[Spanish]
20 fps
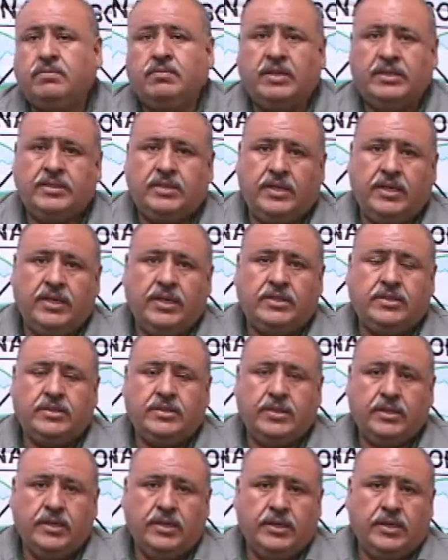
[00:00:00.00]

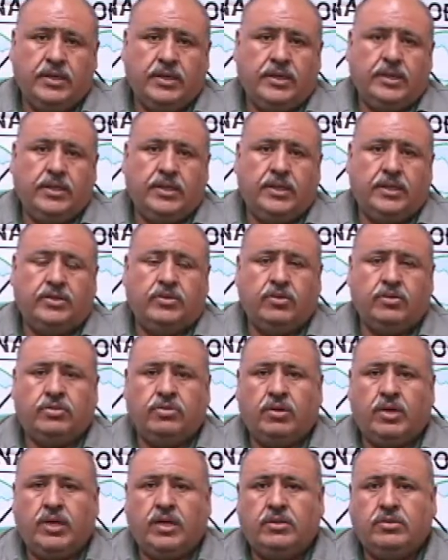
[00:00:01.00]
maestrías,
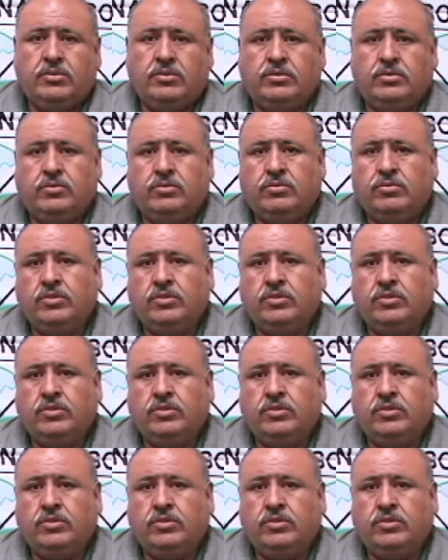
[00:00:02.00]
doctorados.